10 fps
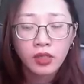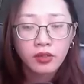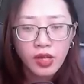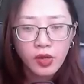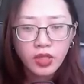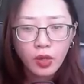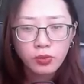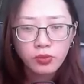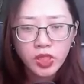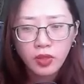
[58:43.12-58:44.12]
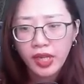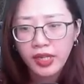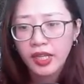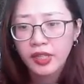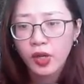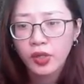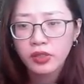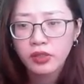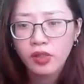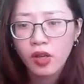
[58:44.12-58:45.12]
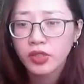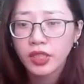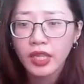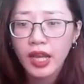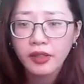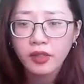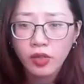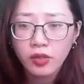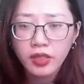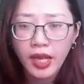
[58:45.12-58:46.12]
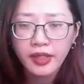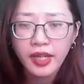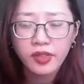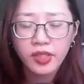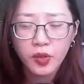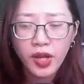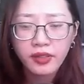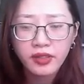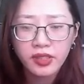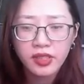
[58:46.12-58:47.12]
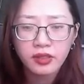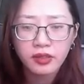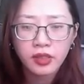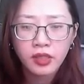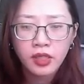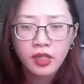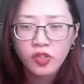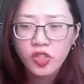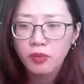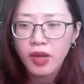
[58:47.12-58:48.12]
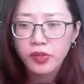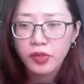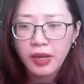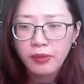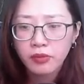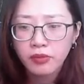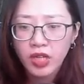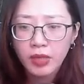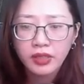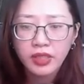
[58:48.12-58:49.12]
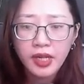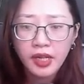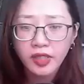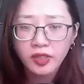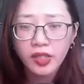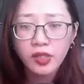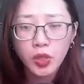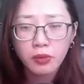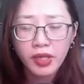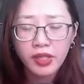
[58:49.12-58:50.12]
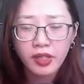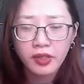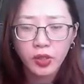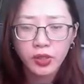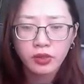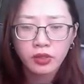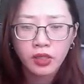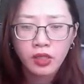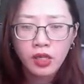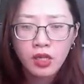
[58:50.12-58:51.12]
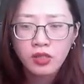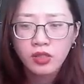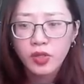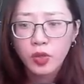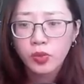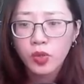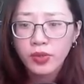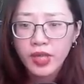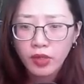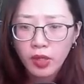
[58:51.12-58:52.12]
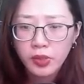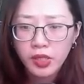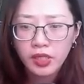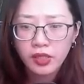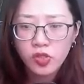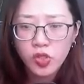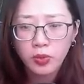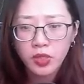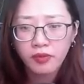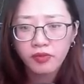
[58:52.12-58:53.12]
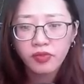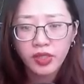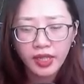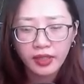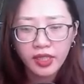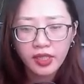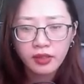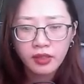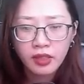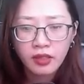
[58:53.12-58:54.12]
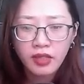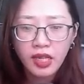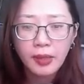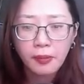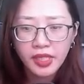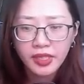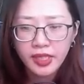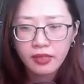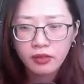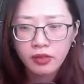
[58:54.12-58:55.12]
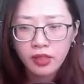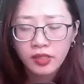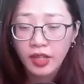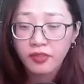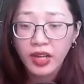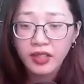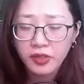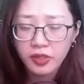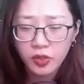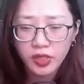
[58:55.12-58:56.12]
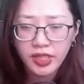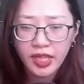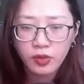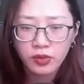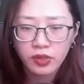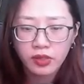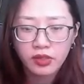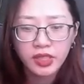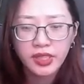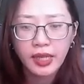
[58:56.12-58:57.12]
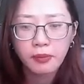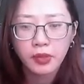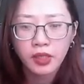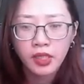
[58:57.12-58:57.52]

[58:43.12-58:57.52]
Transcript: Nếu không, sao lại hay nói, con người ta còn có khả năng dự đoán cơ chứ. Trước bao nhiêu năm, vậy mà ta đã nghĩ tới chuyện bây giờ rồi. Ngươi dùng cốt dao long kia trộn lẫn với Vĩnh Hằng Thiết, lấy làm dây xích, chẳng phải là được rồi sao? Ngươi xem,